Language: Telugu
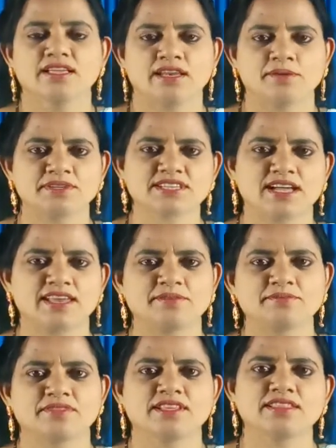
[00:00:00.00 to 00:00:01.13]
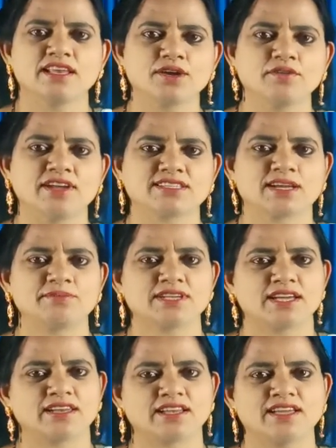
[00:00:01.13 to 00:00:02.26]
నమస్కారం తెలుగు వాచకం
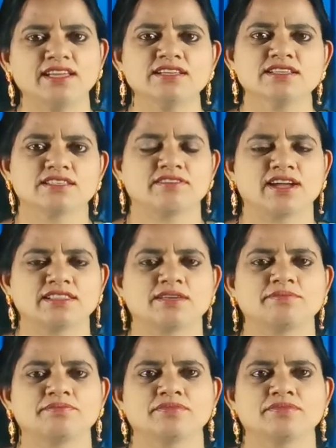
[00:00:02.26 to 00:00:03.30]
ఛానల్కి స్వాగతం